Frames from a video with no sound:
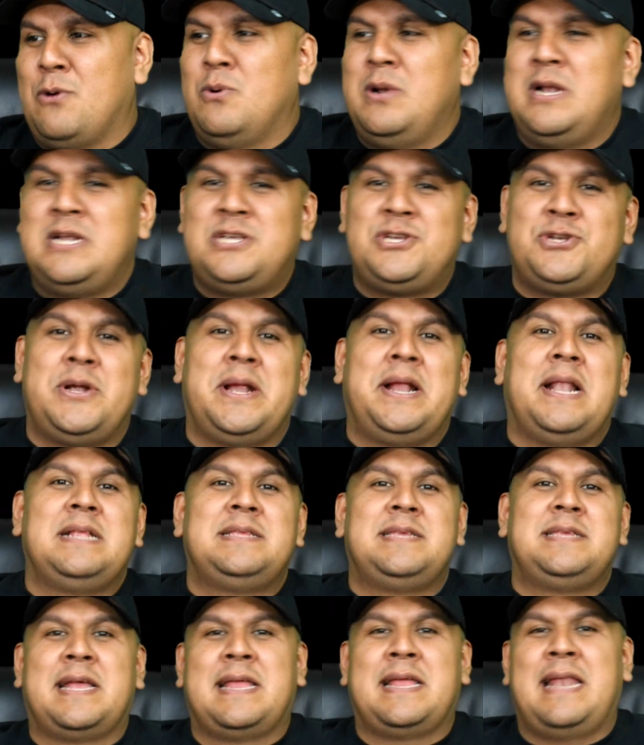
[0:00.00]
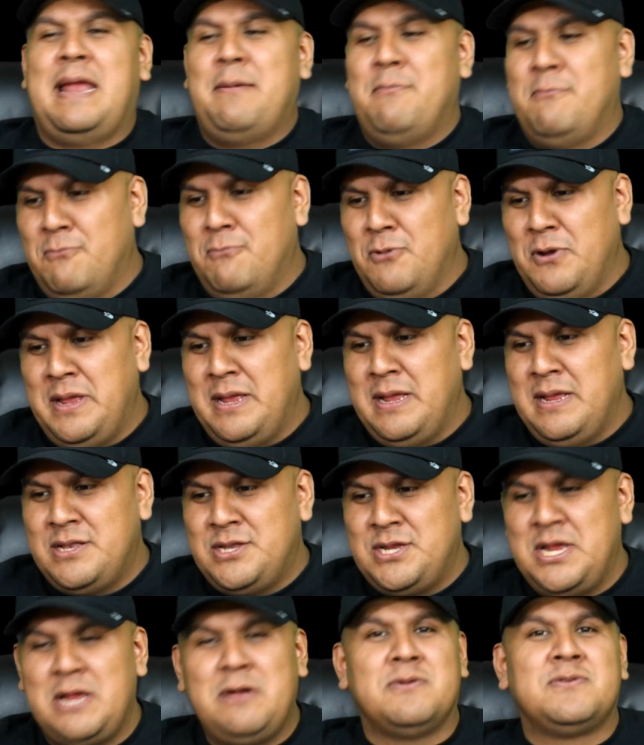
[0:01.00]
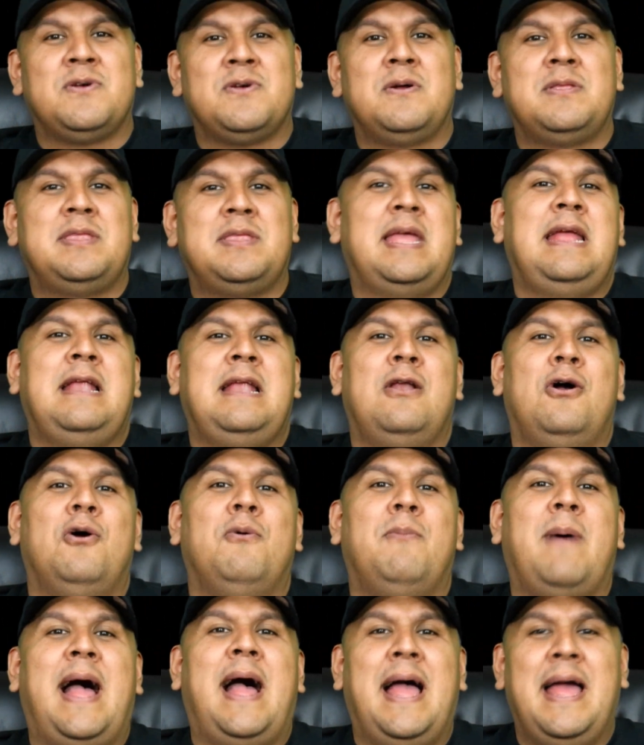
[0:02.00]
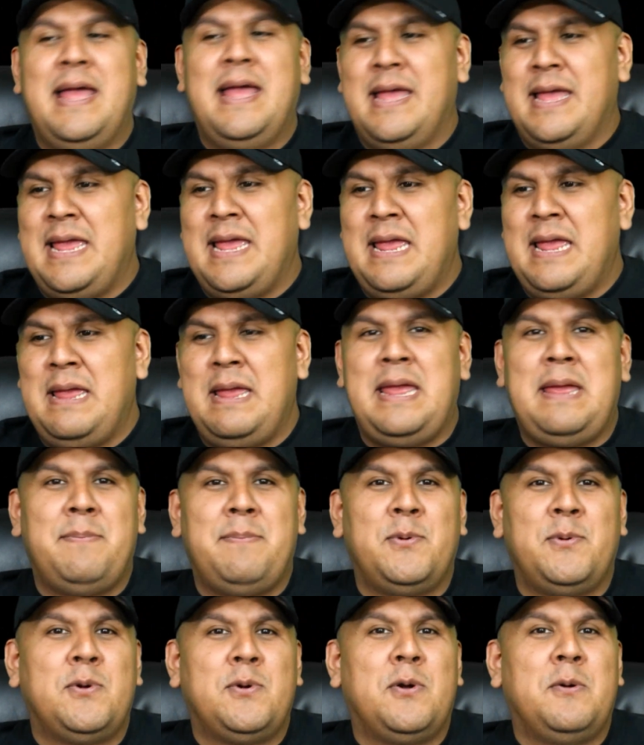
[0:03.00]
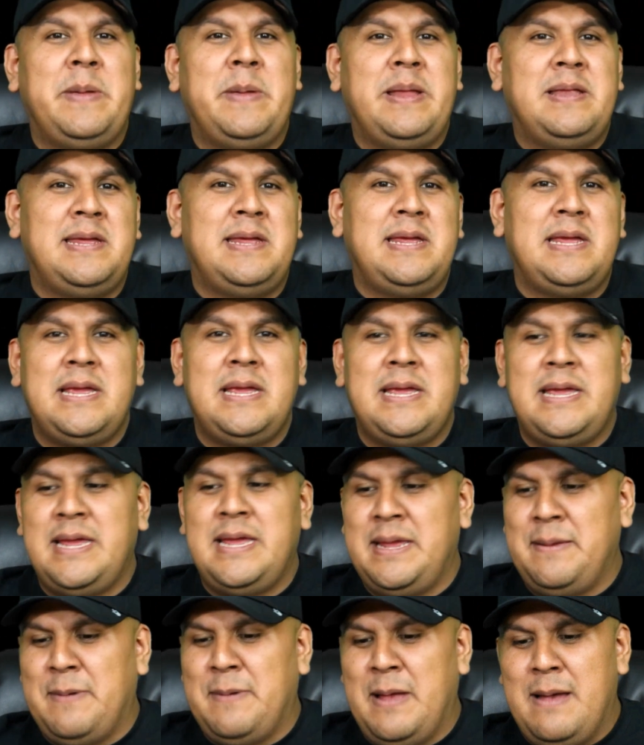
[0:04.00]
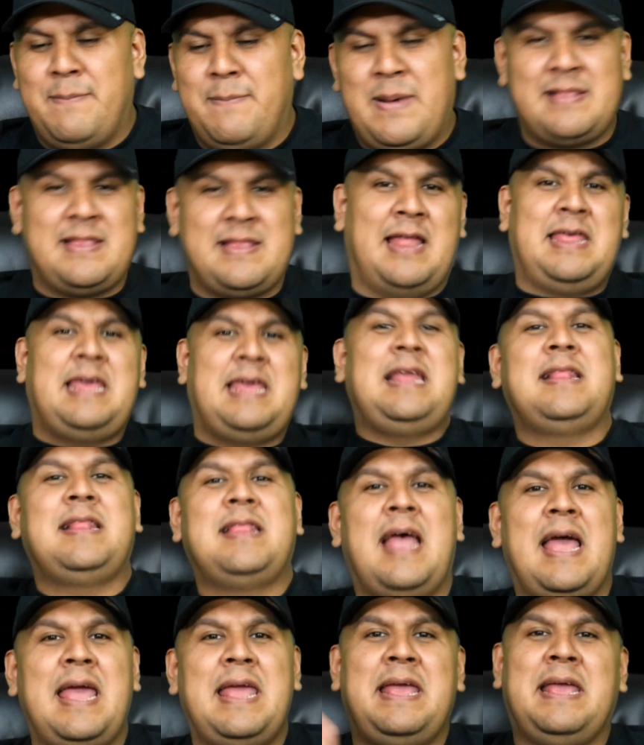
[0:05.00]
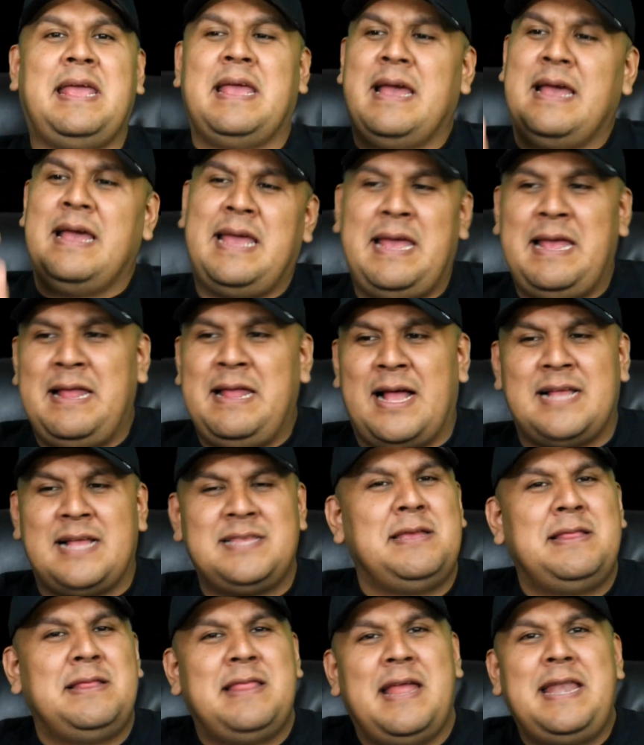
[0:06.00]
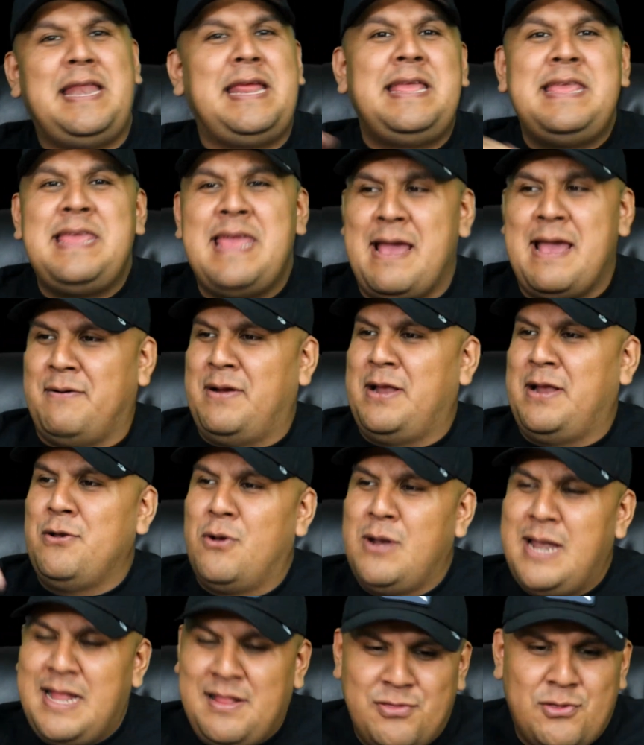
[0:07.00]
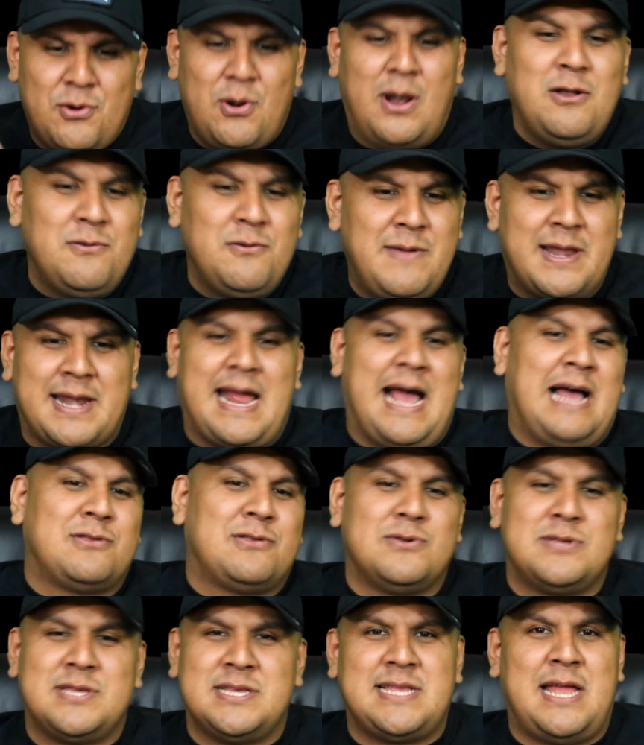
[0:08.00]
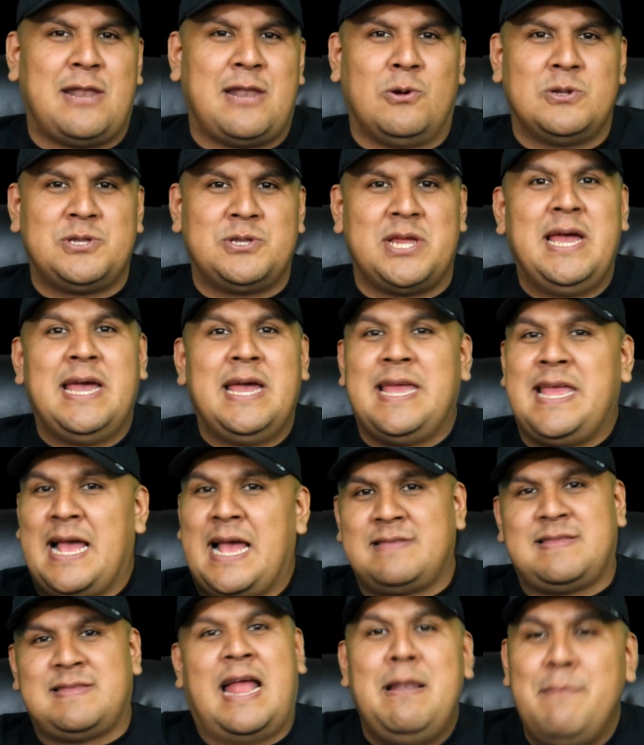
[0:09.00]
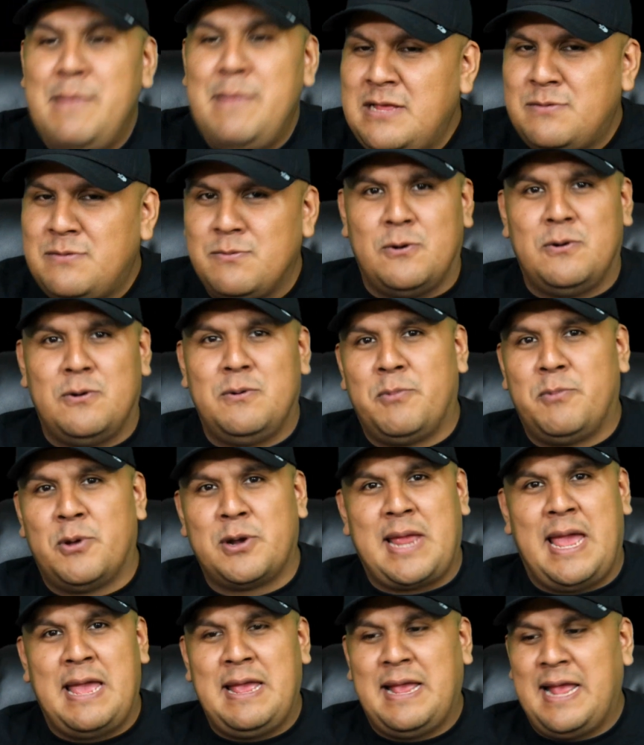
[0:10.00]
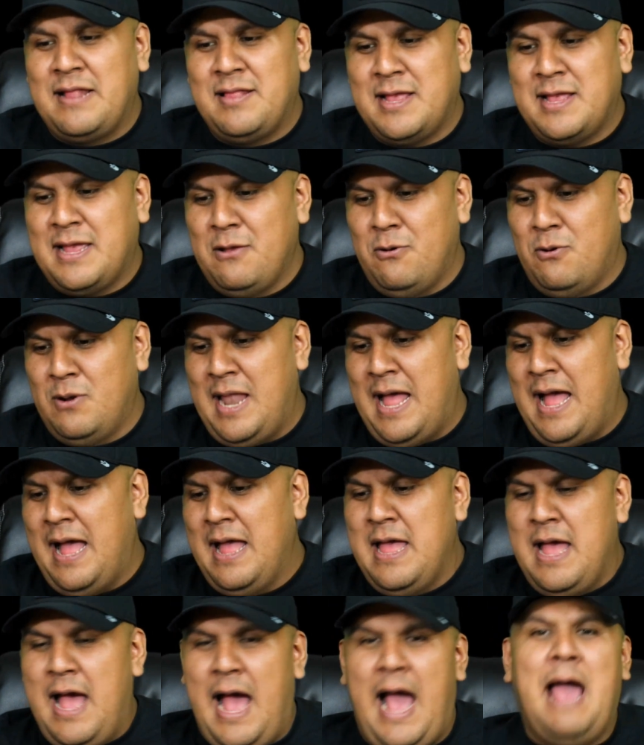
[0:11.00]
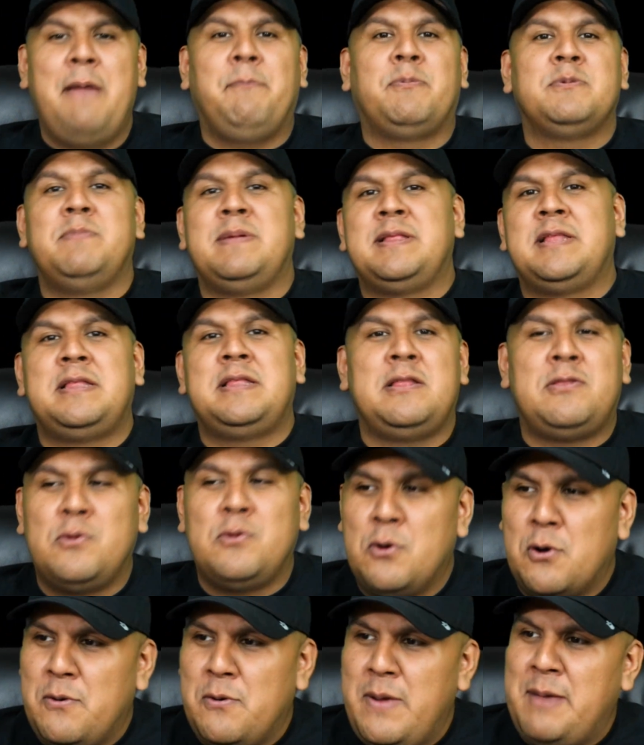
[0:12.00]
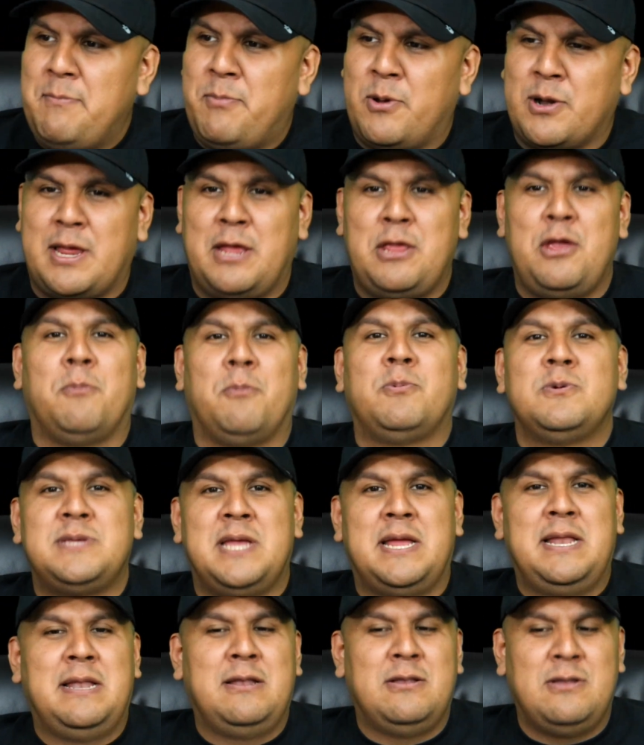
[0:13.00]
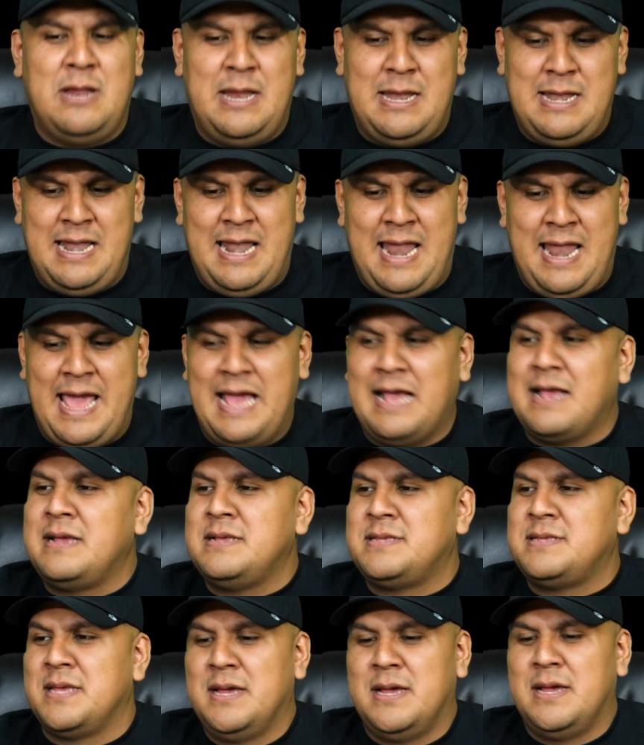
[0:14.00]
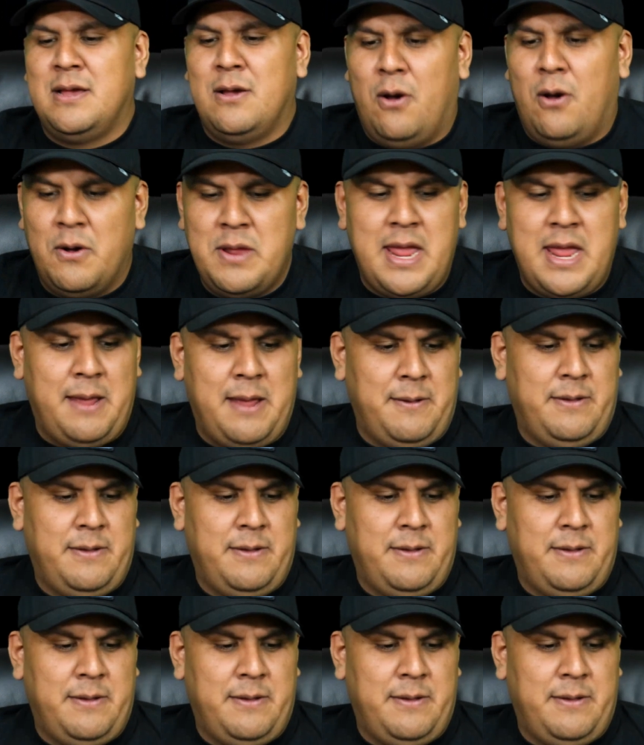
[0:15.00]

el Strickland se cree muy chingonzote y luego va y puro pichi patadita y y así de niña, güey, no le entró a los vergazos esa noche. Y hasta él mismo, porque hay gente que volá, ay, pues métete tú, Rubén, porque yo puse en, la X. Oye,